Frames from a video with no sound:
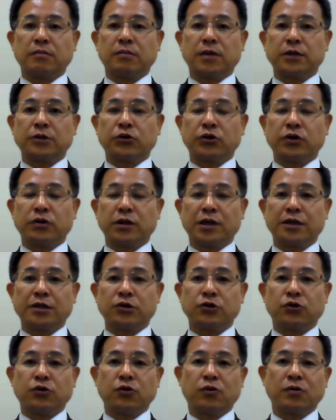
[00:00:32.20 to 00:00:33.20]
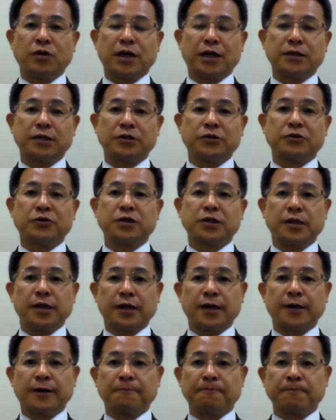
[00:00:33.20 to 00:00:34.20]
まあ、そういった手法を活用し
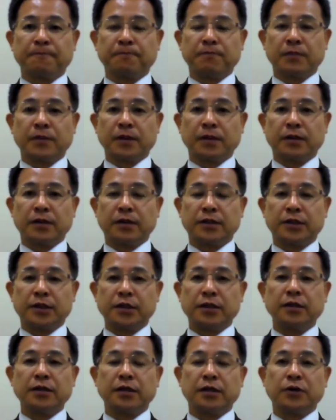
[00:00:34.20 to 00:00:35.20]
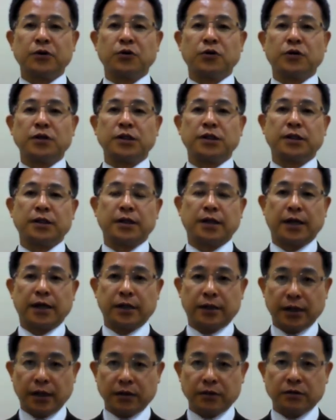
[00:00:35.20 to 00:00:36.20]
た、うん、新規法人
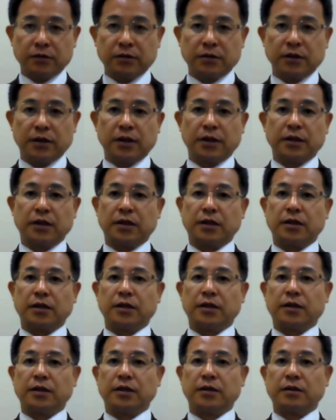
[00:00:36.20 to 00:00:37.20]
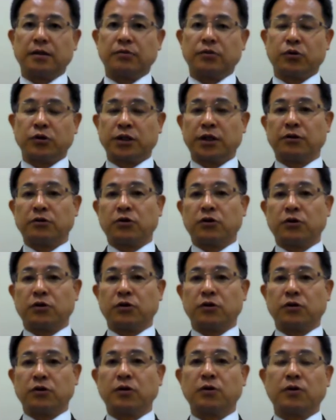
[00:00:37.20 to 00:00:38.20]
開拓、えー、プロジェクトっ
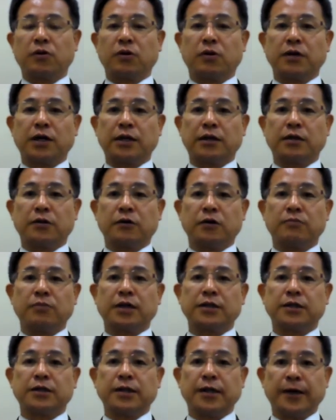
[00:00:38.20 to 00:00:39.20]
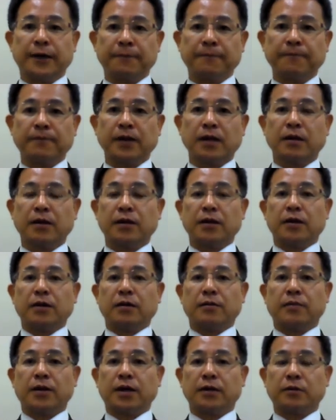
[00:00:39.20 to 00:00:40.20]
ていうのを行っておりまして、
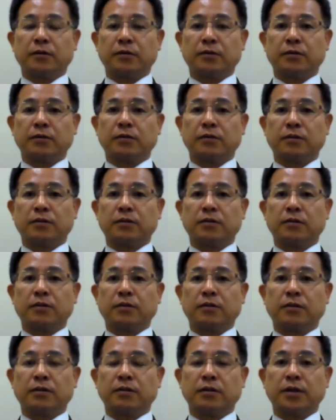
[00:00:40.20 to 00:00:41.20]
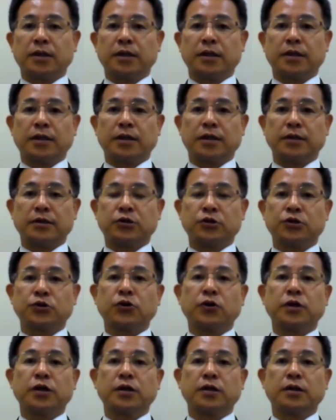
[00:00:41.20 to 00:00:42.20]
まああのえー、中
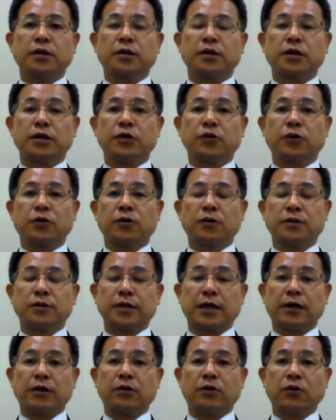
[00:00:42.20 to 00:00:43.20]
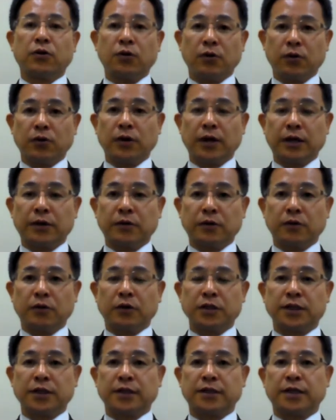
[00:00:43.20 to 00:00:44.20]
小企業さんをあの
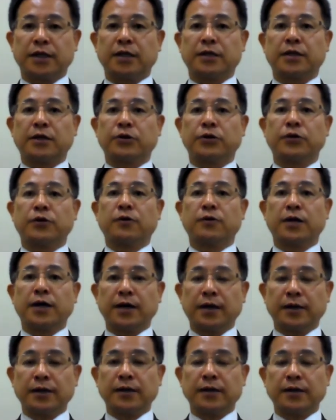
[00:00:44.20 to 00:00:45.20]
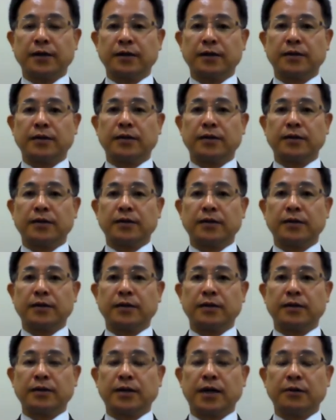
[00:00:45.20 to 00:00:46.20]
ご支援されているような、
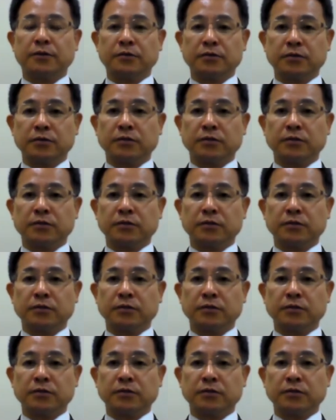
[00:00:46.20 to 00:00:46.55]
えー、各